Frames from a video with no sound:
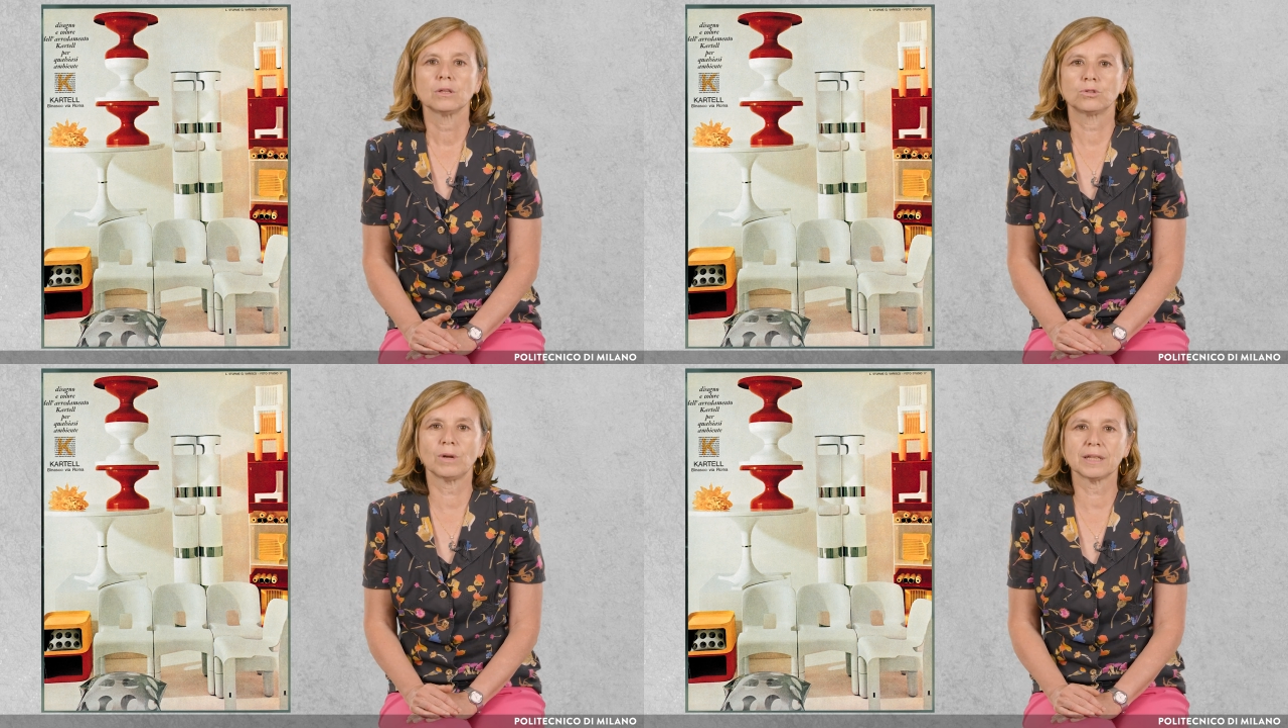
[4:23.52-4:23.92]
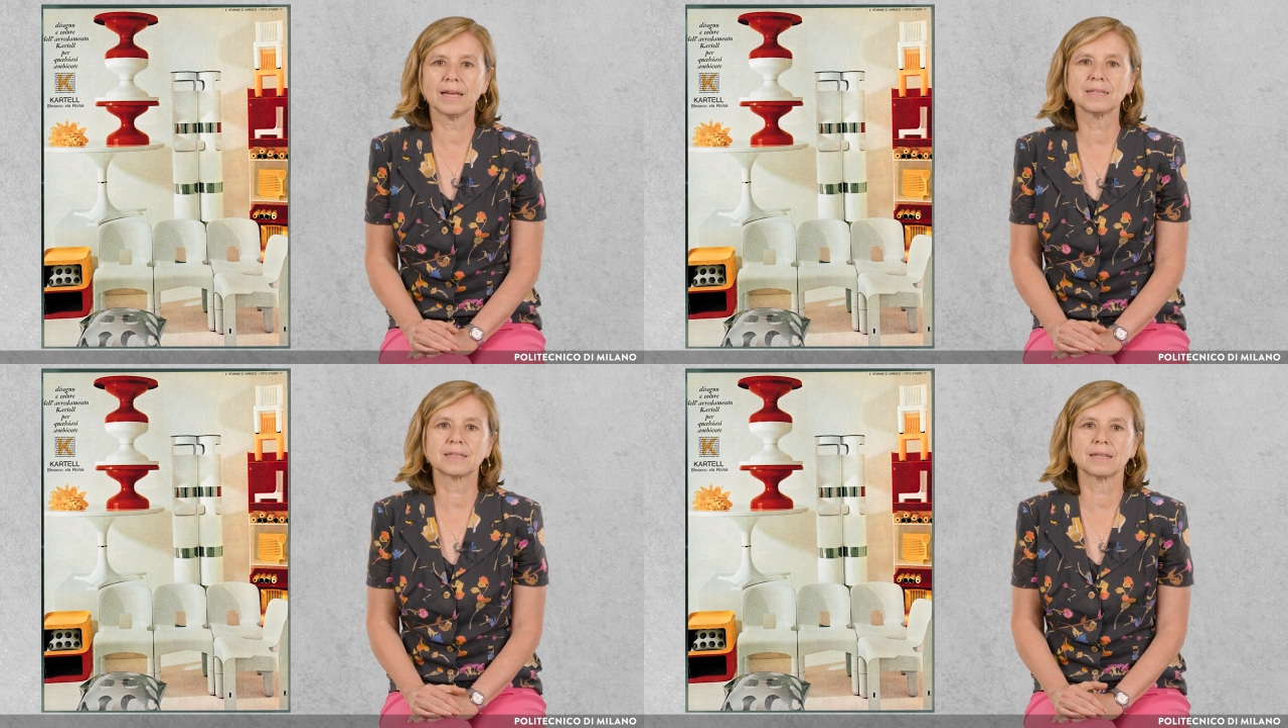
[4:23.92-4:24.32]
Sulla
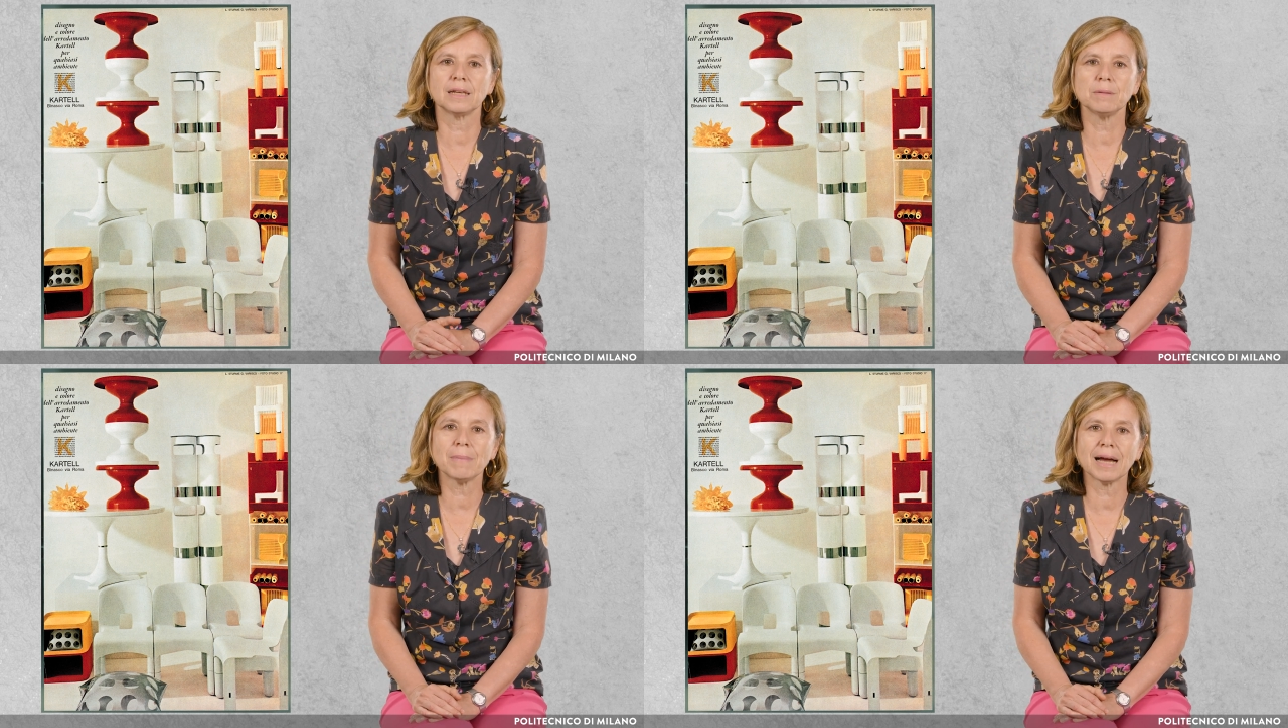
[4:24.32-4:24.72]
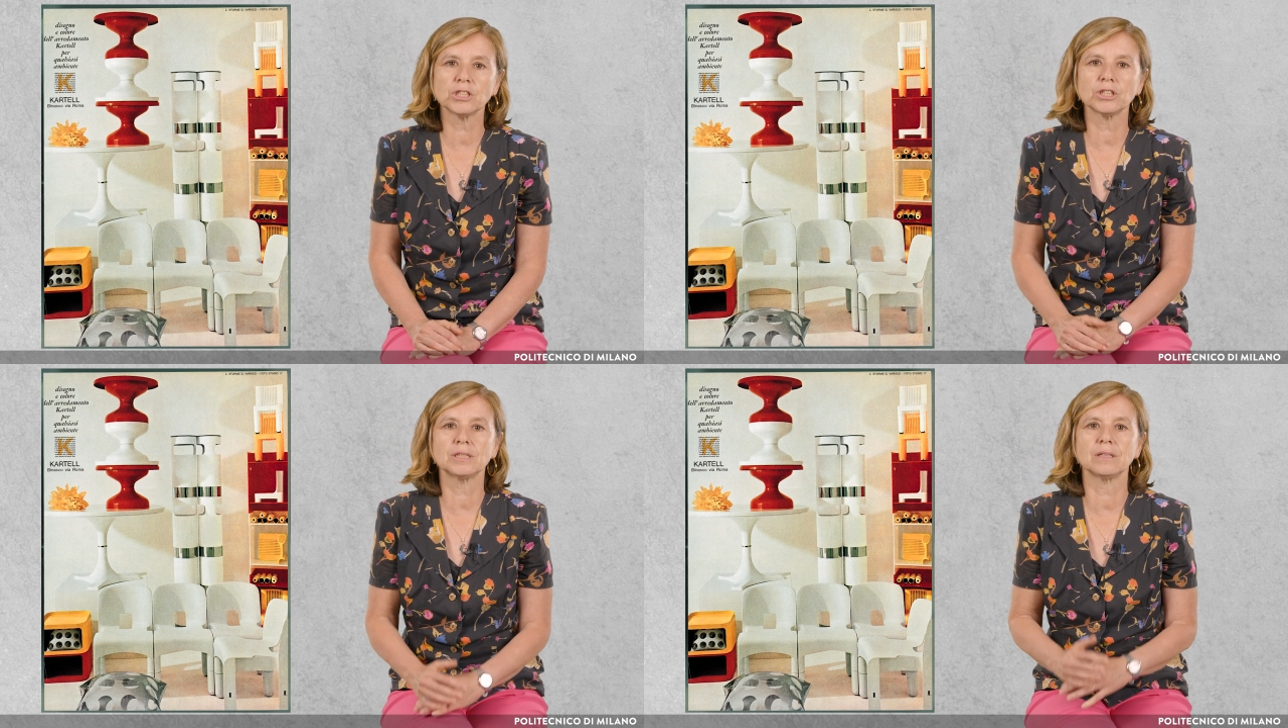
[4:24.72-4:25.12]
destra
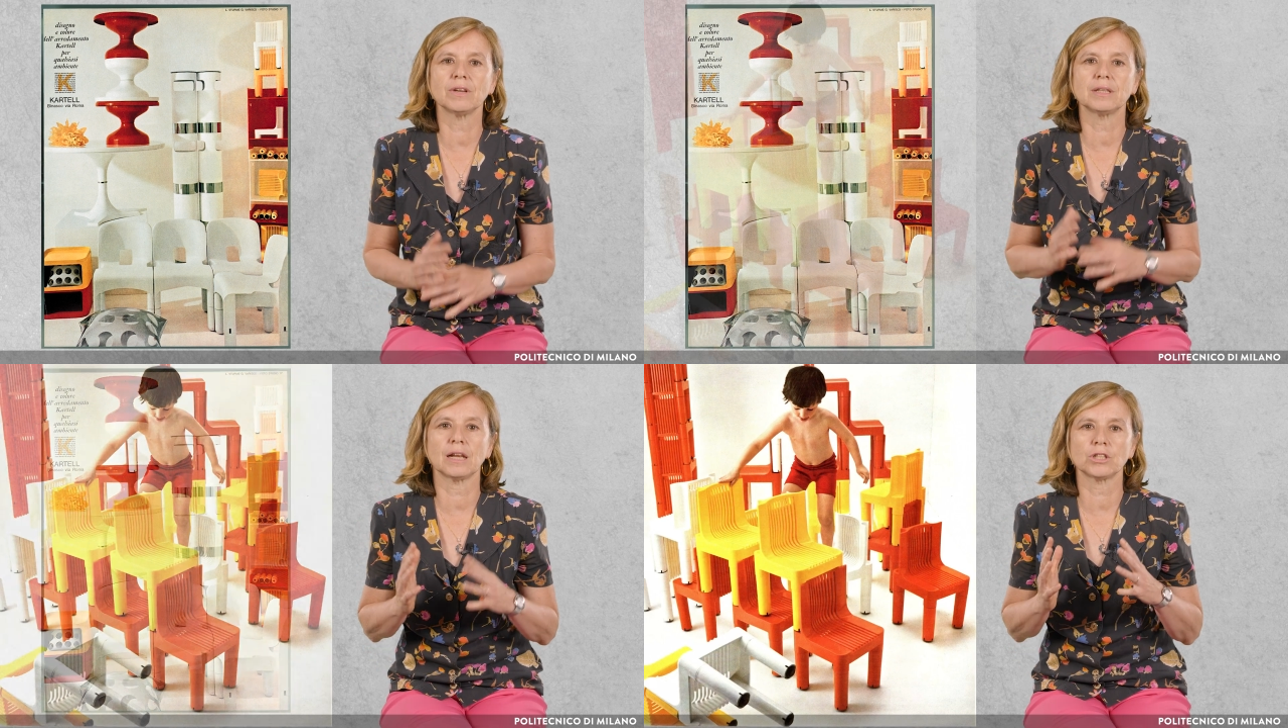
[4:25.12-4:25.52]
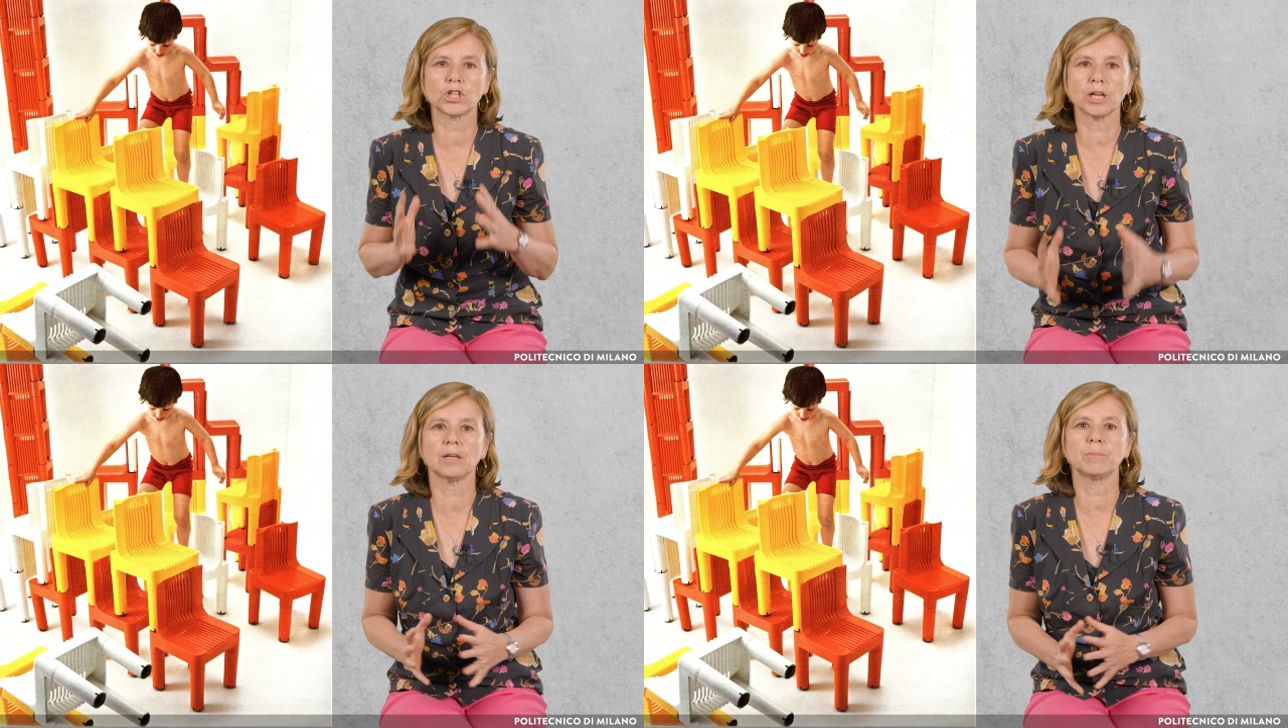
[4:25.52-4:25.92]
dell'immagine si vede la
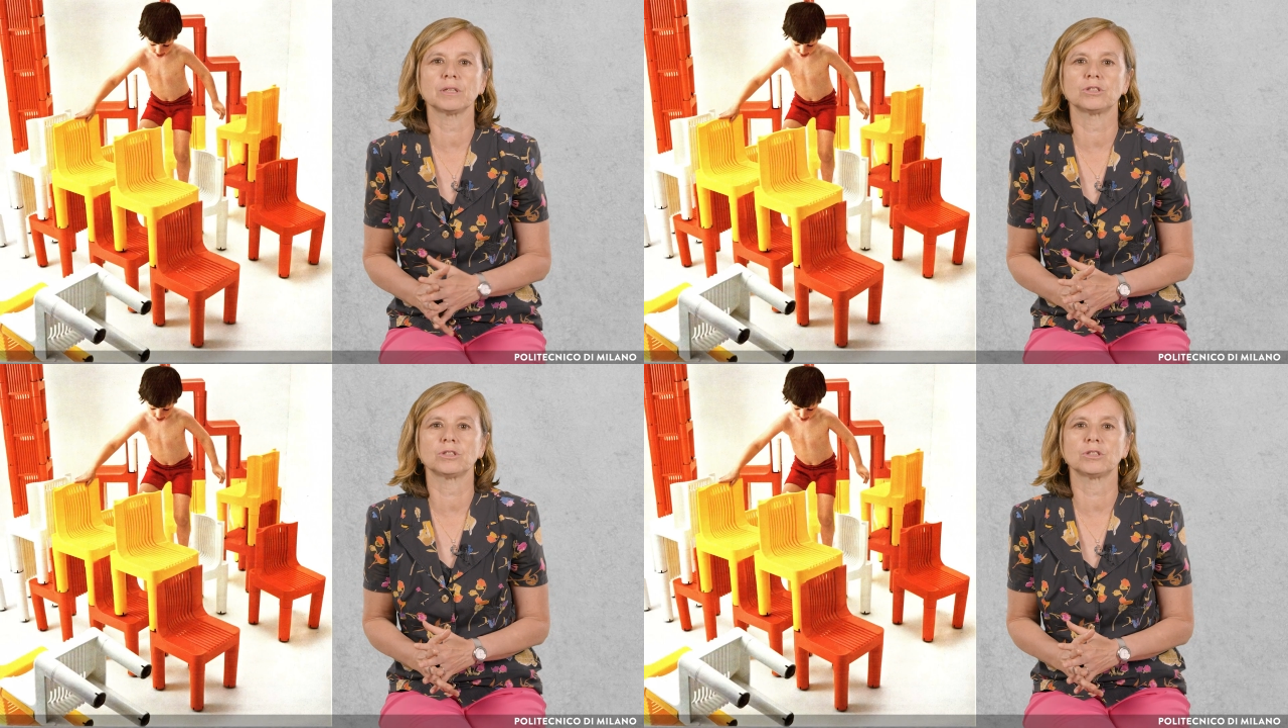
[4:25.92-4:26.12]
celebre